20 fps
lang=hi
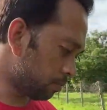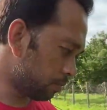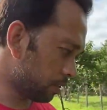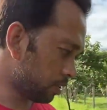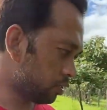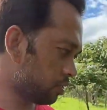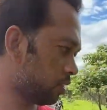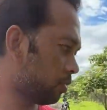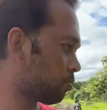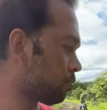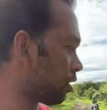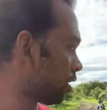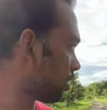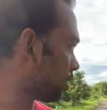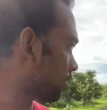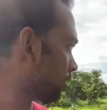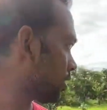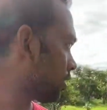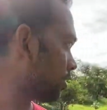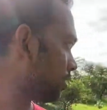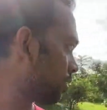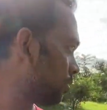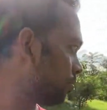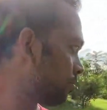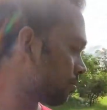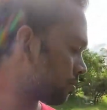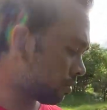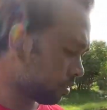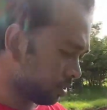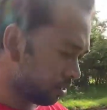पे अजीब सा लगता है
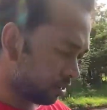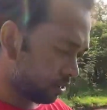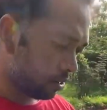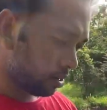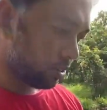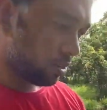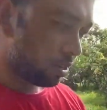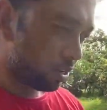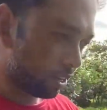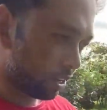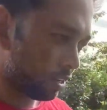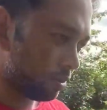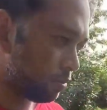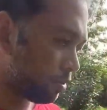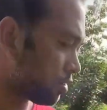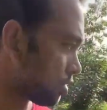एकदम लेकिन मैं